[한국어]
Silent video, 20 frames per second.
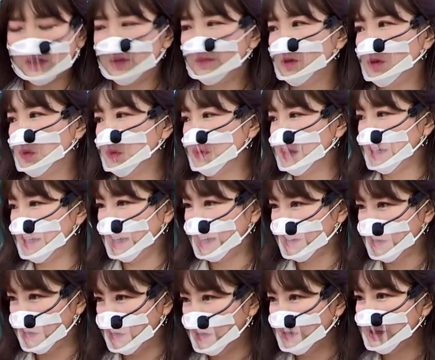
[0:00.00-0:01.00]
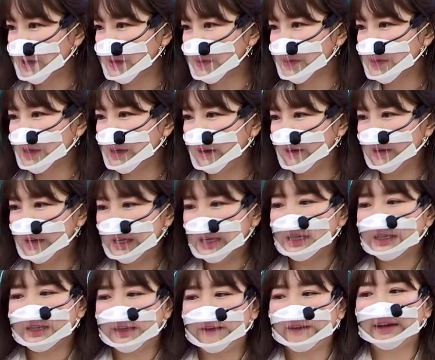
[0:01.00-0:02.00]
쌤이 교재에 다 넣어놨고요.
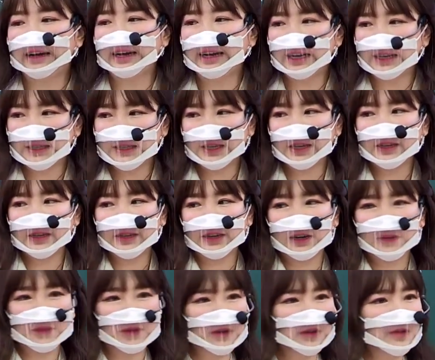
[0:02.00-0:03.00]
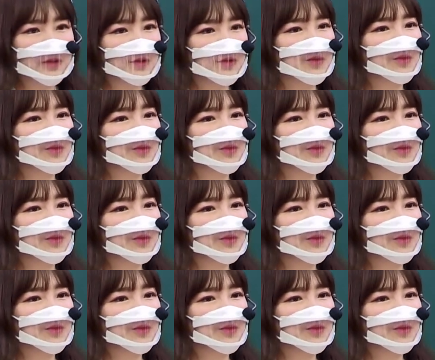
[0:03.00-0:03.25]
내가 학생이라면